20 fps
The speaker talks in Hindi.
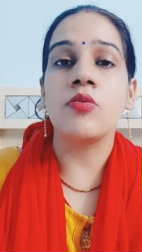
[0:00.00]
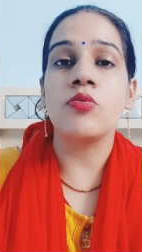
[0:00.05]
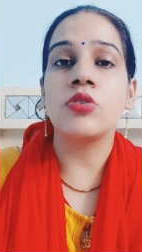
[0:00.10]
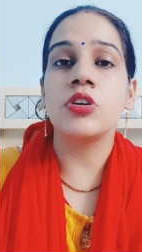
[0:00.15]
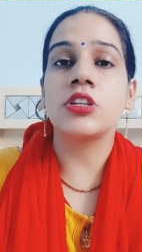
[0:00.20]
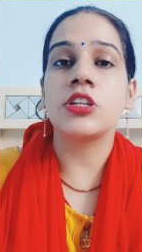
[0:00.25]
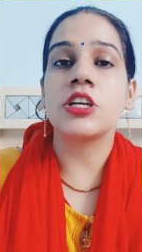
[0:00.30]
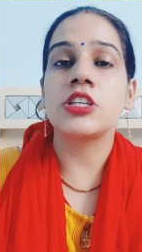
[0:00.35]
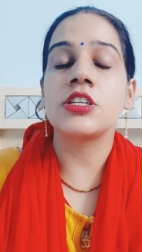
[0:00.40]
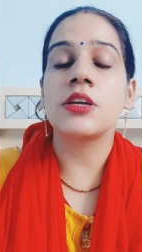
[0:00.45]
हूं
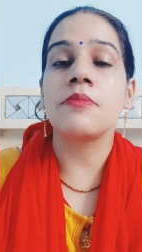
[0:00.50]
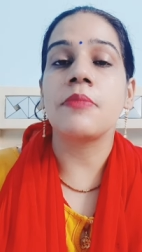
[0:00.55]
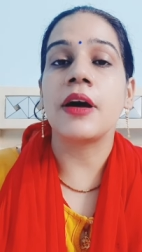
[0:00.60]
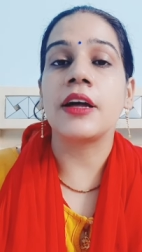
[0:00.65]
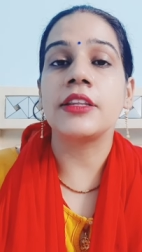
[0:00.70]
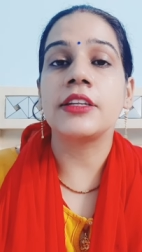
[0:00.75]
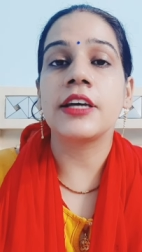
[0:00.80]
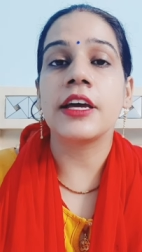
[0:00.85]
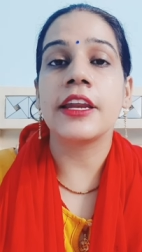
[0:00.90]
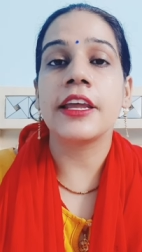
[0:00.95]
नताशा
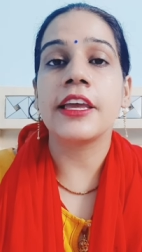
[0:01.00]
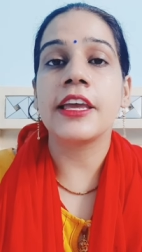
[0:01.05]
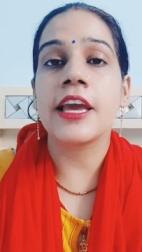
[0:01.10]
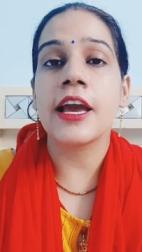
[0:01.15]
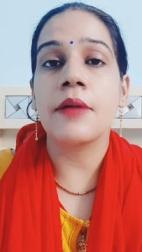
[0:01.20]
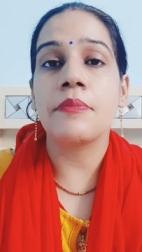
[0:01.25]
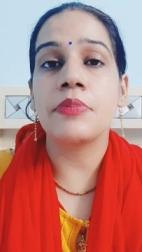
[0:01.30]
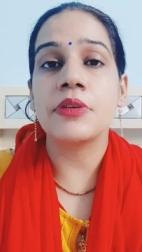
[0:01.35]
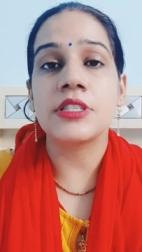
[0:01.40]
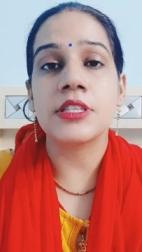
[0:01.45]
बात करेंगे
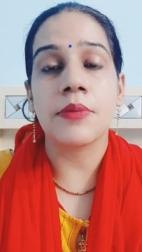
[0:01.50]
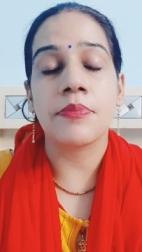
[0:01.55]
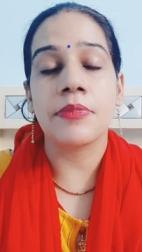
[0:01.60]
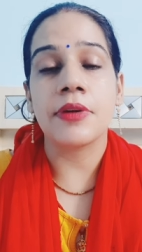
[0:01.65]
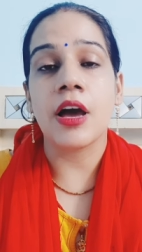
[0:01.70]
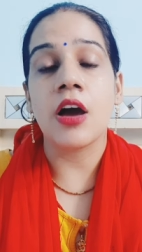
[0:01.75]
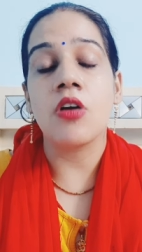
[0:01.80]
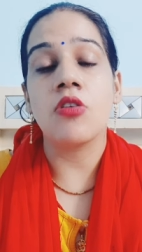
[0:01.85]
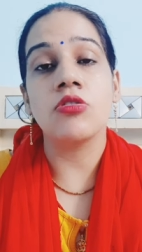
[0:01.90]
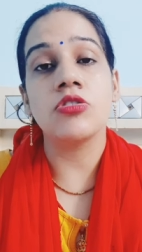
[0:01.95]
यहाँ पे
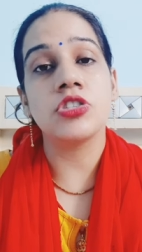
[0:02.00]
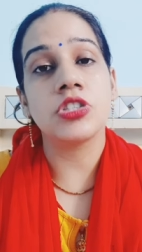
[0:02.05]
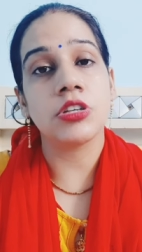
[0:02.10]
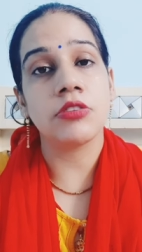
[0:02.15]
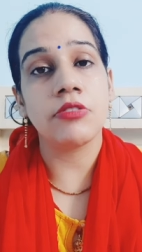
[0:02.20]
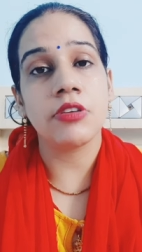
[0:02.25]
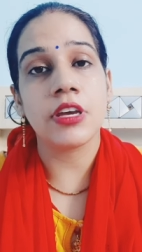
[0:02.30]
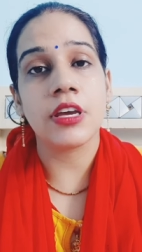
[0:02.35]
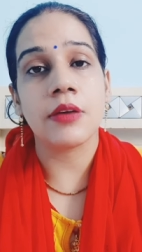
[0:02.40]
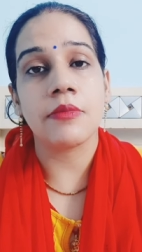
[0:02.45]
सपना और
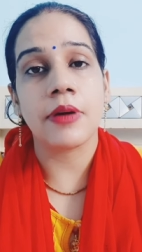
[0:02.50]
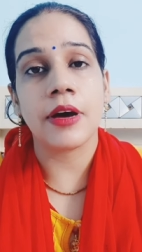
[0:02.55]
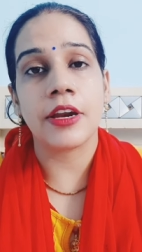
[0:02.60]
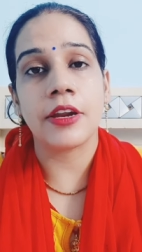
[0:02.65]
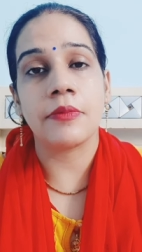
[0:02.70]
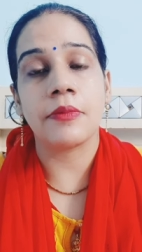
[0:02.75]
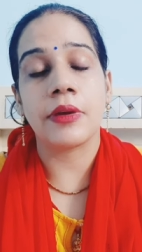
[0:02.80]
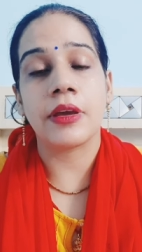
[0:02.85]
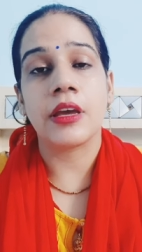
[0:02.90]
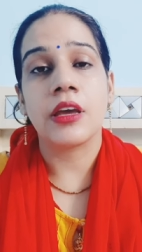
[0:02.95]
शिवी के बारे
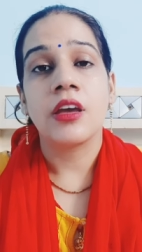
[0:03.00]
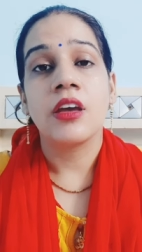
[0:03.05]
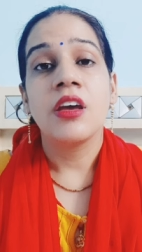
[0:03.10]
में